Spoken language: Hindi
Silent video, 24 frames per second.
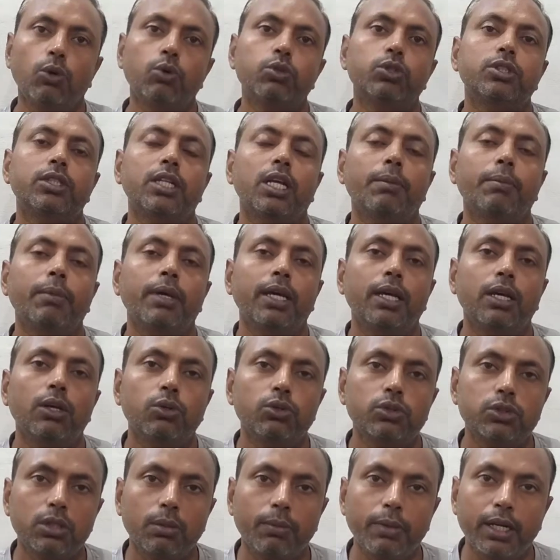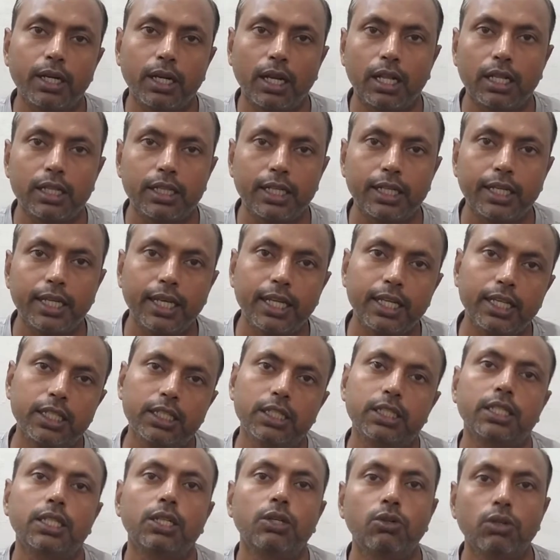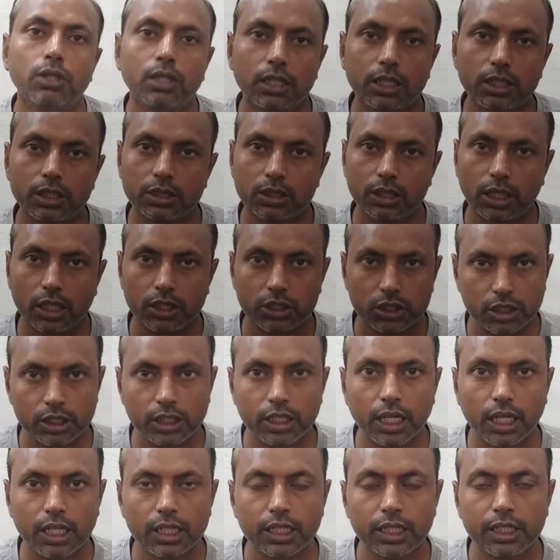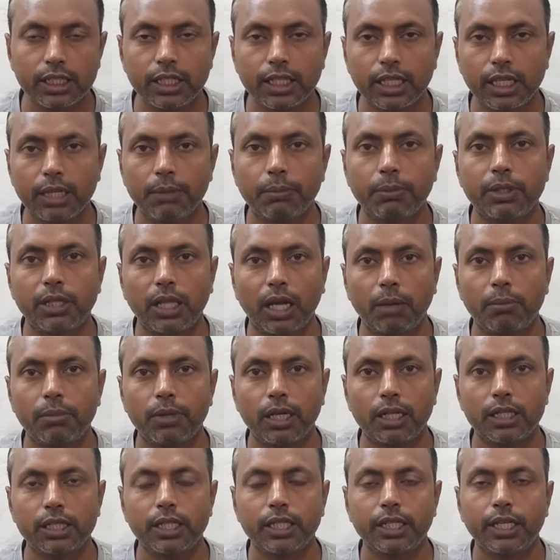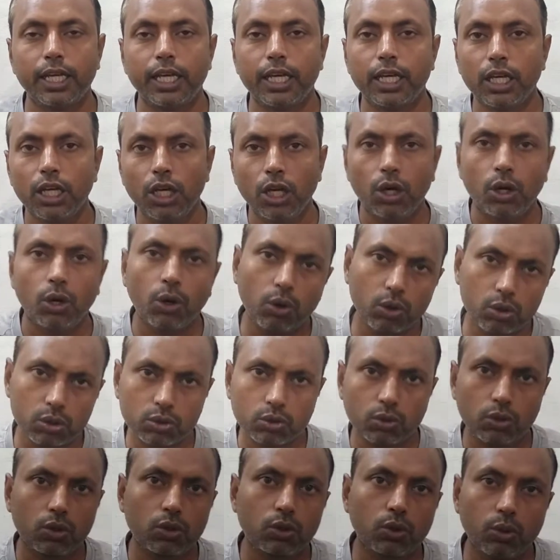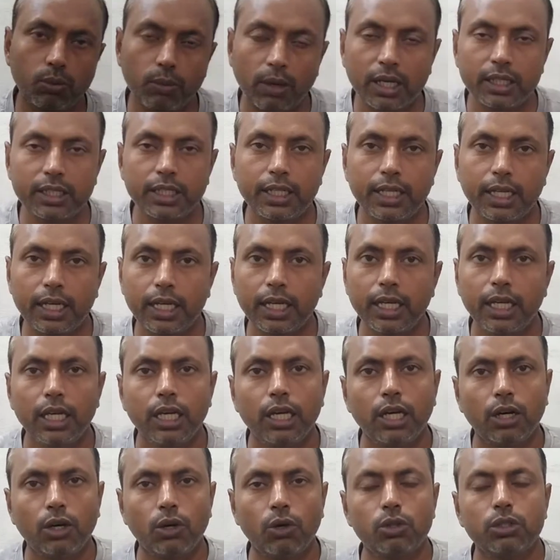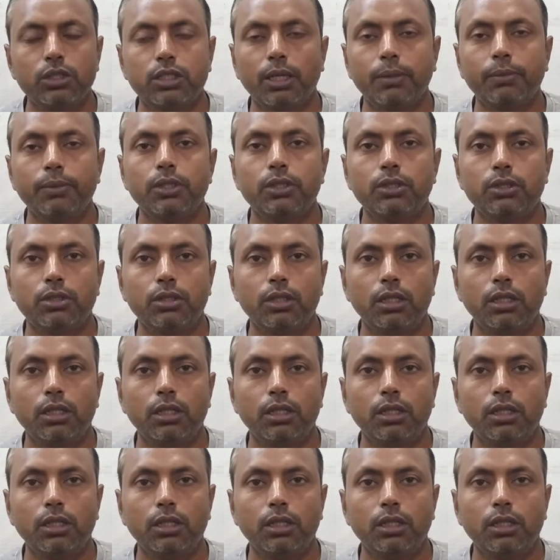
उस टाइम उस समय डाल देनी है गुड़ की चाशनी डाल देनी है बादाम डाल देने हैं और उसको घुमा देना है और जब